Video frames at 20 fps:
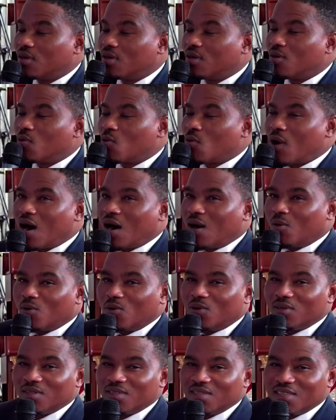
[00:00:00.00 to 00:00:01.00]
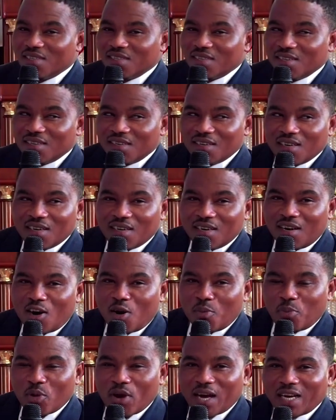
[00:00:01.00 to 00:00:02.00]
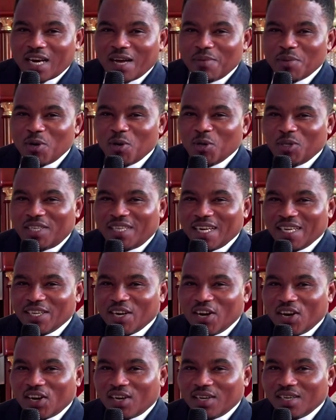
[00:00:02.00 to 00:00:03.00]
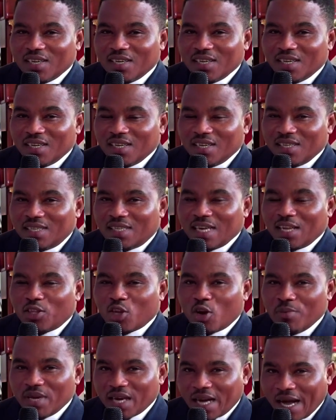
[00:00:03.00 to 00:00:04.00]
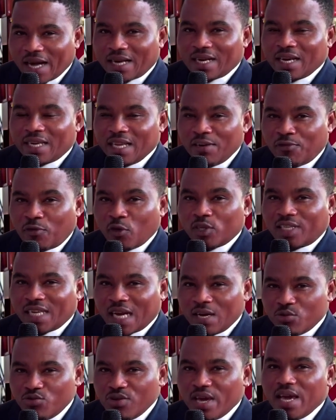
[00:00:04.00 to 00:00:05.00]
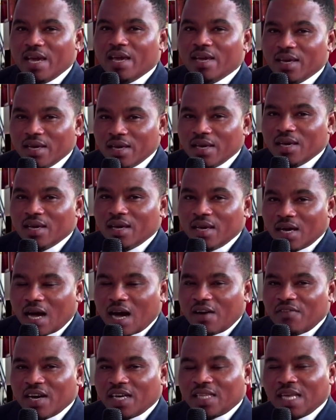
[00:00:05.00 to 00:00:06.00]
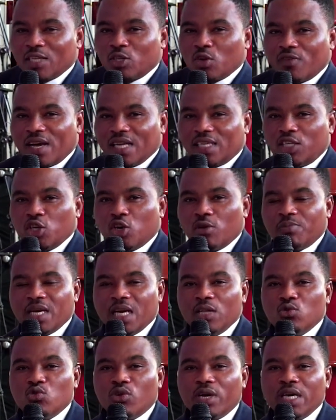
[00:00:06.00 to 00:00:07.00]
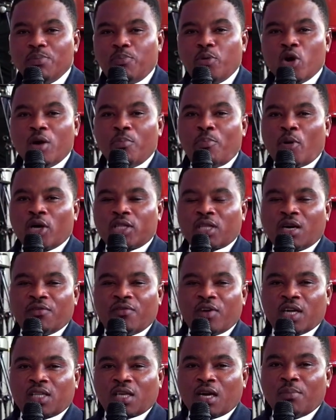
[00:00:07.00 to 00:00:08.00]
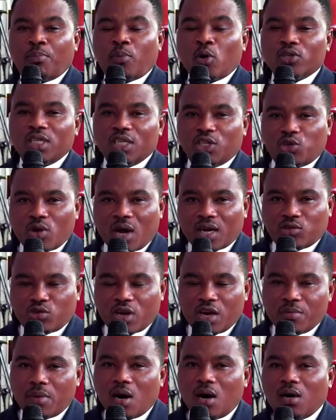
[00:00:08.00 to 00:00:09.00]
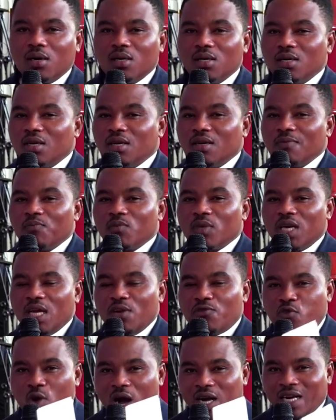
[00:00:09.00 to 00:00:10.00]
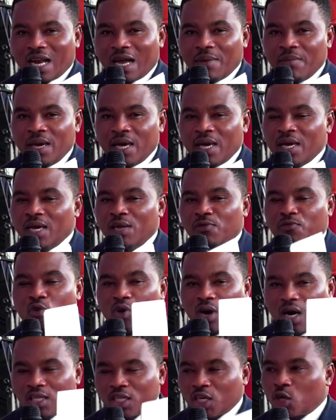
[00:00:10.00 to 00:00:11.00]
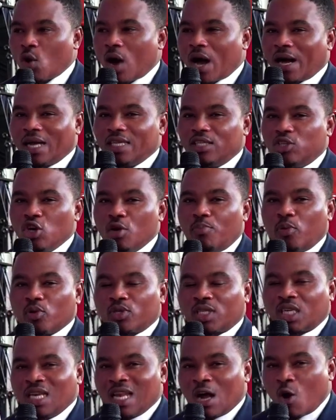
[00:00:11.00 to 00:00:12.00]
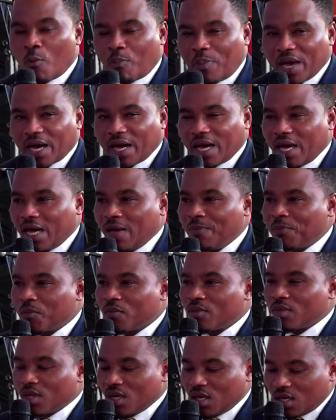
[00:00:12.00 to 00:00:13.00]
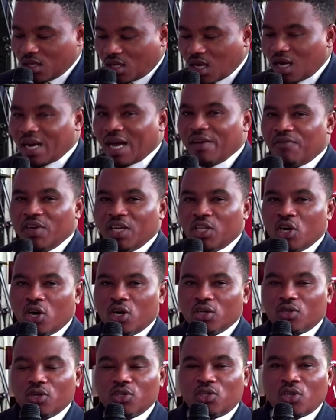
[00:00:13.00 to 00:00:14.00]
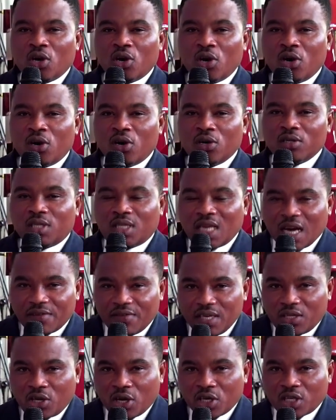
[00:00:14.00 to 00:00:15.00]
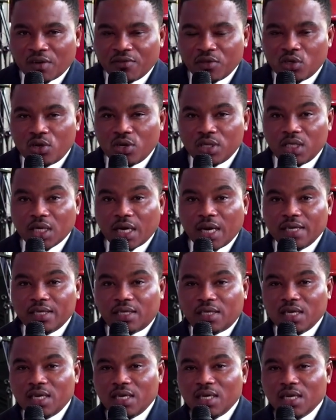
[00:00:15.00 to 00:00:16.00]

Waouh On peut acclamer le Seigneur. C'est un miracle qu'il faut saluer avec des ovations bien nourries, peu importe votre position actuellement. Il faut acclamer, il faut rendre gloire à Dieu pour ce qu'il a opéré dans la vie donc de son serviteur, j'ai envie de le dire ainsi.